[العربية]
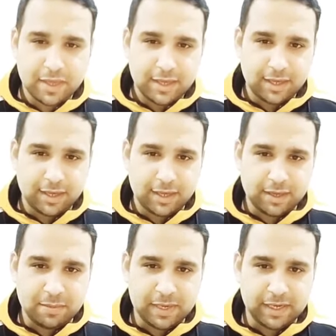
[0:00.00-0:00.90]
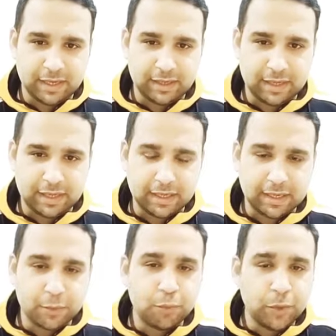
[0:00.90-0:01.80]
إيه، من
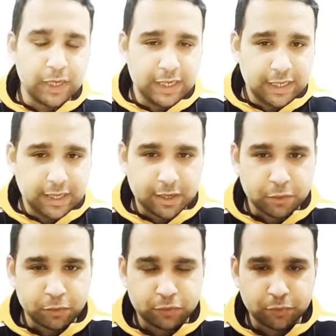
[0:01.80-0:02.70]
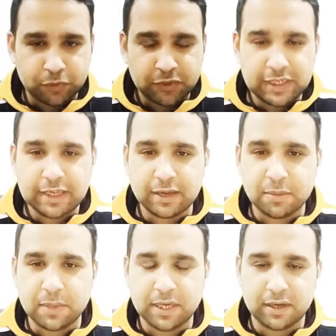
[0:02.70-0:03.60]
علاقه وليها خصوصيه
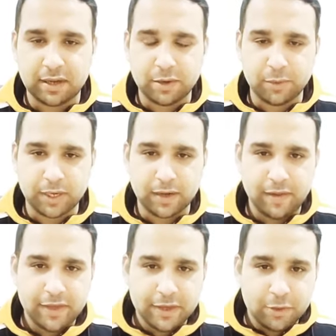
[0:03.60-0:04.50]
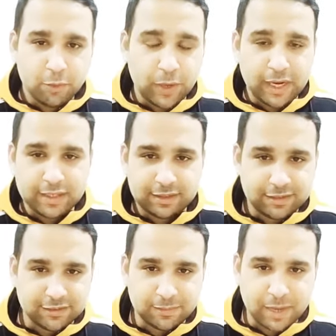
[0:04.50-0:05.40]
كبيره قوي ولا
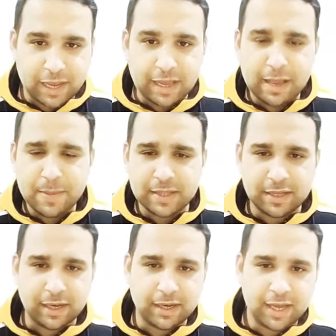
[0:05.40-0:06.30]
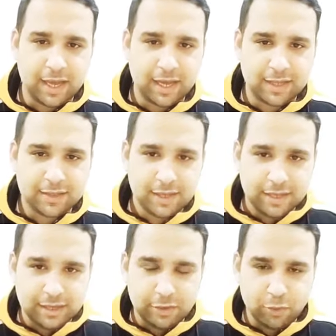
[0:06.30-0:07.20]
تسمح ابدا لاحد
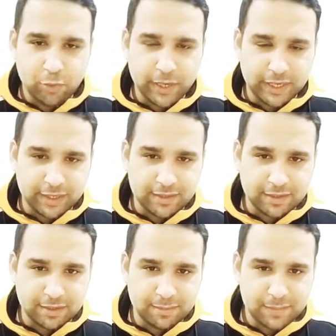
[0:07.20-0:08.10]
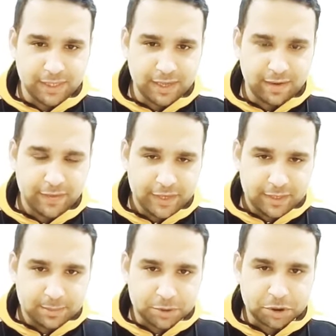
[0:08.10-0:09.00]
ان هو يقترب منها
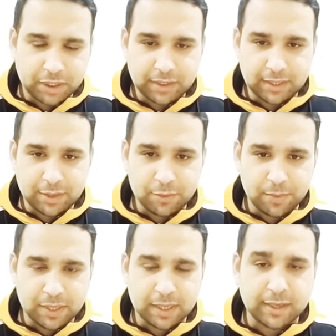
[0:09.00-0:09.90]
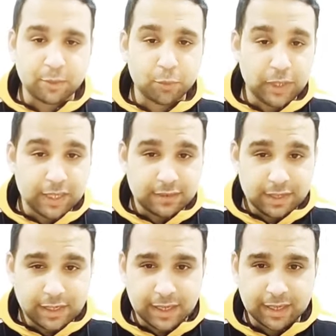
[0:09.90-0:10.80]
بشكل او باخر
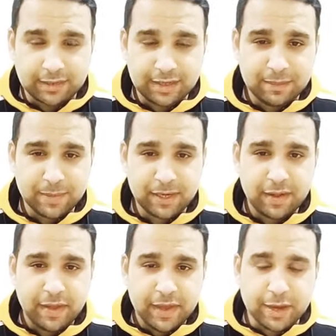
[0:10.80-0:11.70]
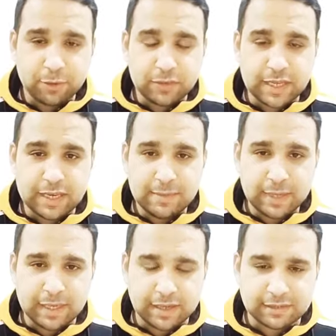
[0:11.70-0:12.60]
ولديها دايما او
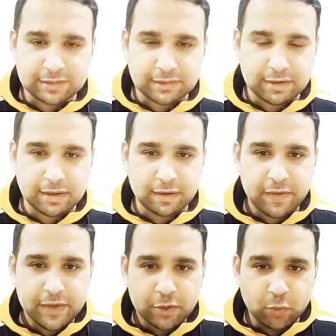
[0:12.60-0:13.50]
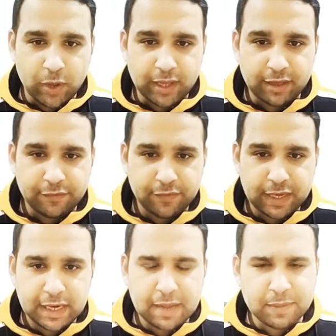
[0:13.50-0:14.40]
دائما اسرار
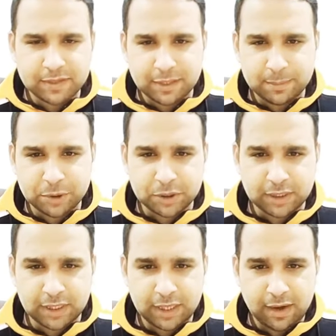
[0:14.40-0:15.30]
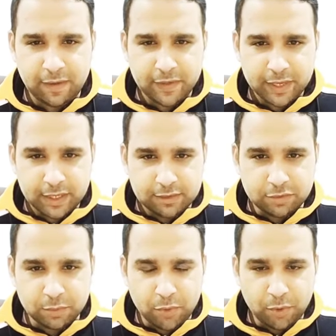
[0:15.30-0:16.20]
وخفايا ما تحبش ان هي
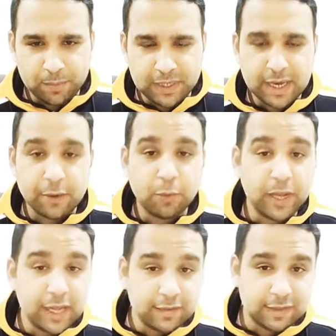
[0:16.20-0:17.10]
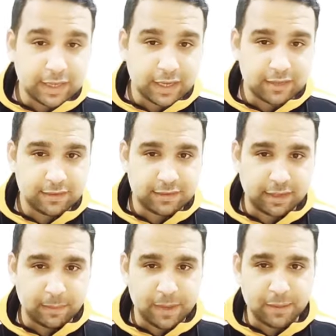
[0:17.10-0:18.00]
تبوح بيها ولا انت
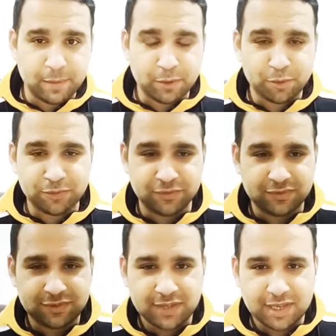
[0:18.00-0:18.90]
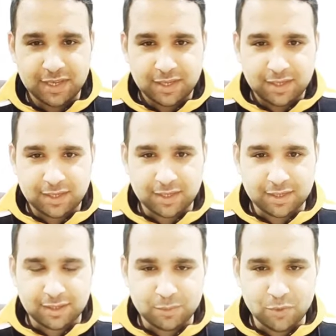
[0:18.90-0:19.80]
حتى مهما كنت
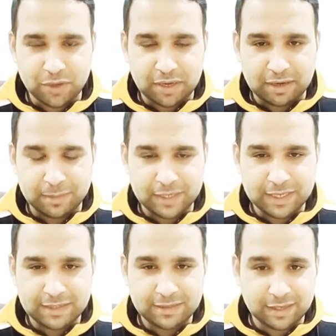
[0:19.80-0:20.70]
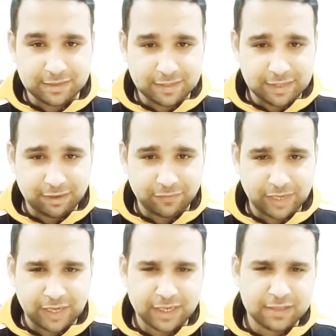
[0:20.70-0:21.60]
آه، مقرب ان انت تعرف
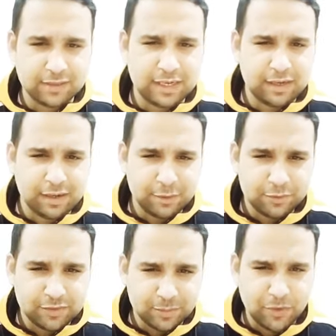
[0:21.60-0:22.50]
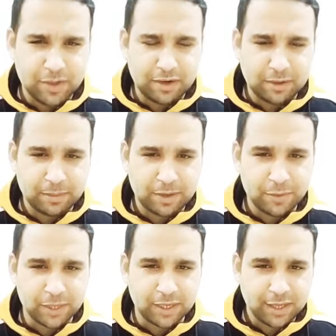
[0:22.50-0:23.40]
الحاجات دي الا لو انت مقرب
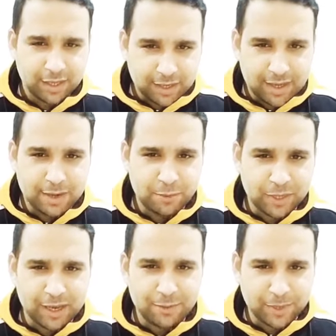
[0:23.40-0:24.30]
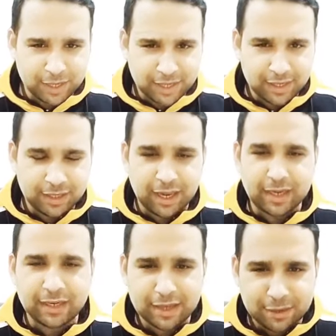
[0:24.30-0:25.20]
قوي قوي قوي ها
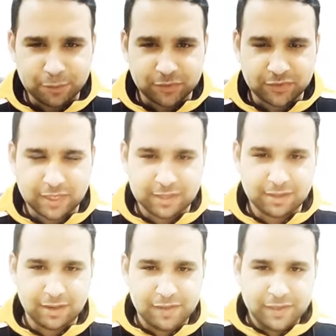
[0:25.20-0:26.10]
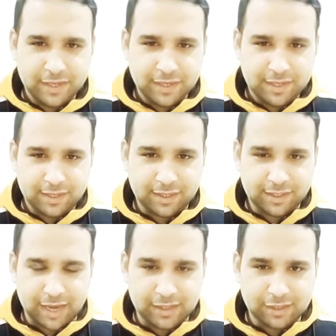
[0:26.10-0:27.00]
يعني قوي زيادة
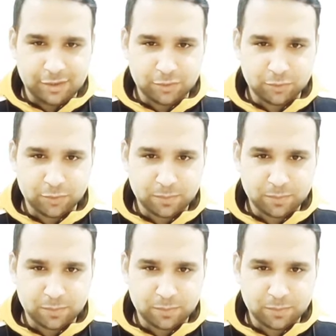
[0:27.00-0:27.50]
آه، عن اللزوم